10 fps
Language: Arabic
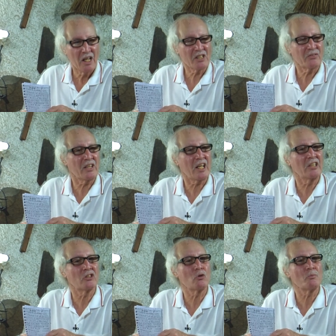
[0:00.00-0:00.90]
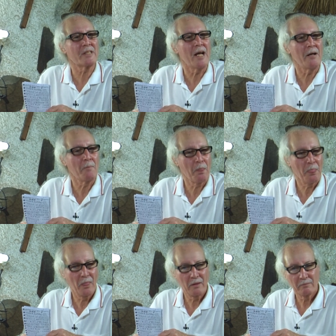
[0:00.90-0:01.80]
اصفض قانتي ومسح
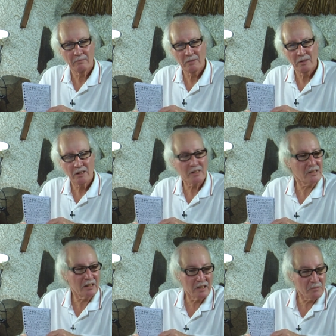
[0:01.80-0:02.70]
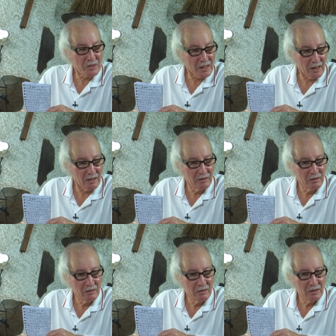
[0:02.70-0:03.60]
خصها ذي مسح
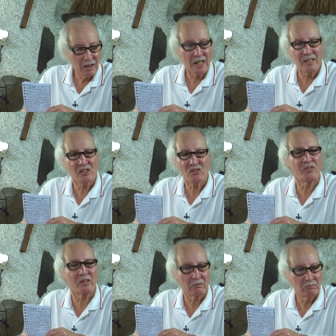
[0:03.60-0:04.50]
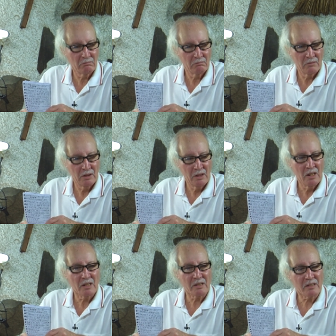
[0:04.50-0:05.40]
قانا صفض
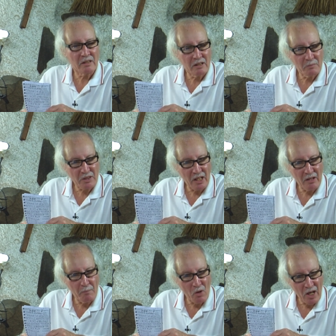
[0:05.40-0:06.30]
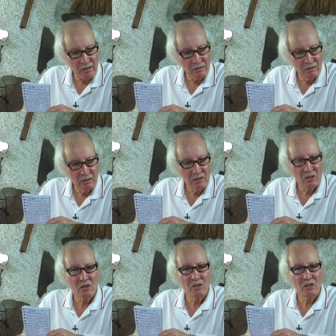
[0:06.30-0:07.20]
خصها ذي مسح ثماث
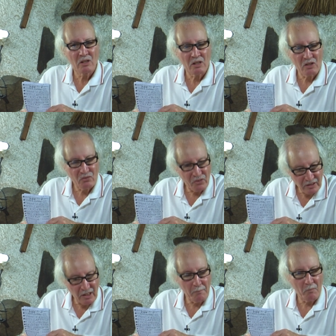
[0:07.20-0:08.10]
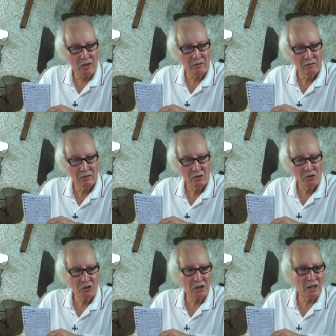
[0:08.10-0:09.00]
صفض ثماث
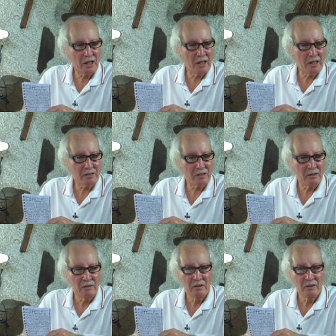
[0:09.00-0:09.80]
شن قارس